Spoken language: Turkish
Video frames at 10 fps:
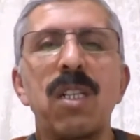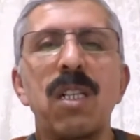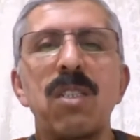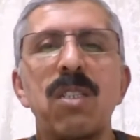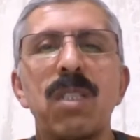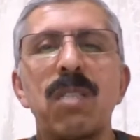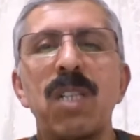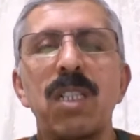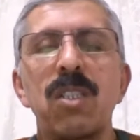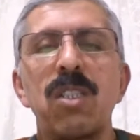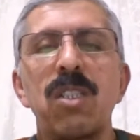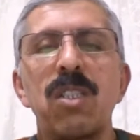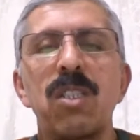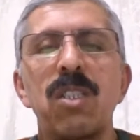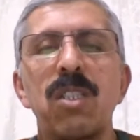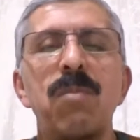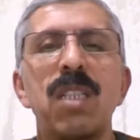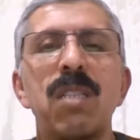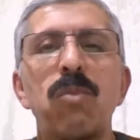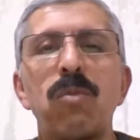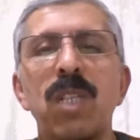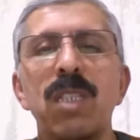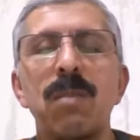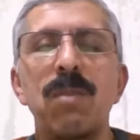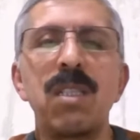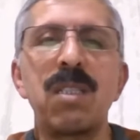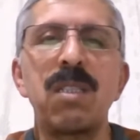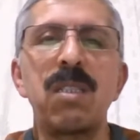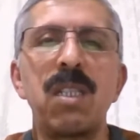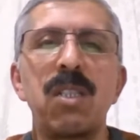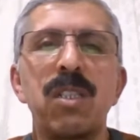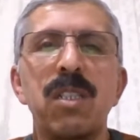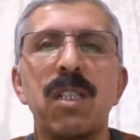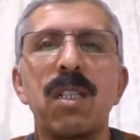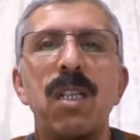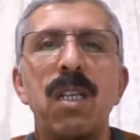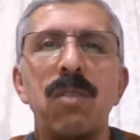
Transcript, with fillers: akçe basmak için değerli maden bulmakta bile sıkıntı yaşayacak.